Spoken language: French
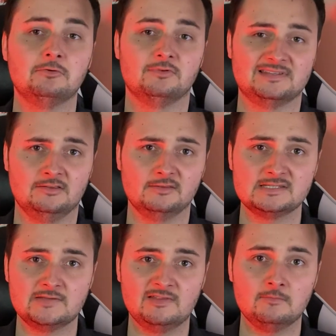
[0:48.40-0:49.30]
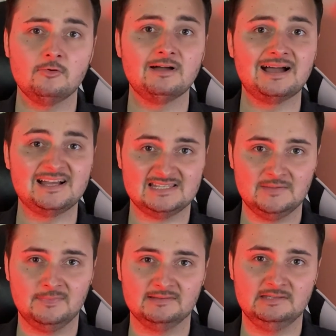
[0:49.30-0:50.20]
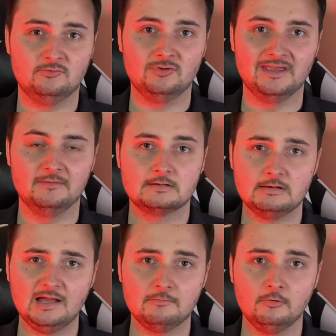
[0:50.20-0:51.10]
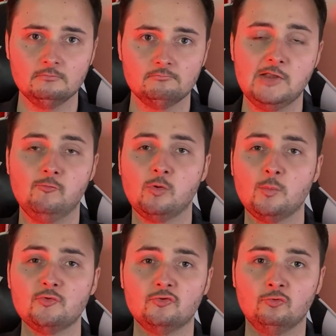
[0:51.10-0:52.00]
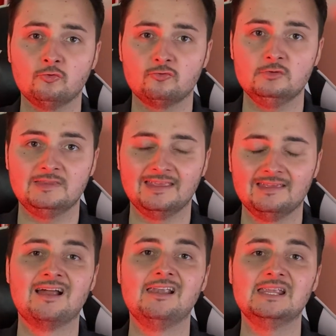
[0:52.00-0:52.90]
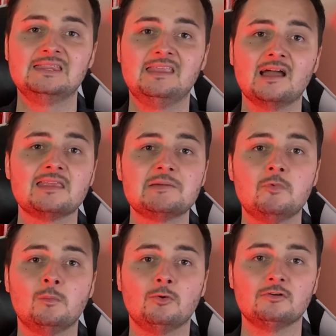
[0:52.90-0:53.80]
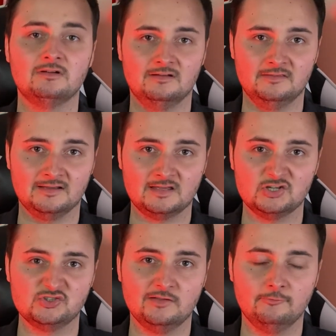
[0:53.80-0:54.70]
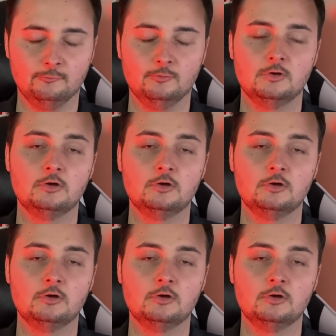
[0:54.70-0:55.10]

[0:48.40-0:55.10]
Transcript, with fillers: mais concernant des événements assez particuliers. Clairement, il vous propose de consulter les derniers moments d'un crash d'avion.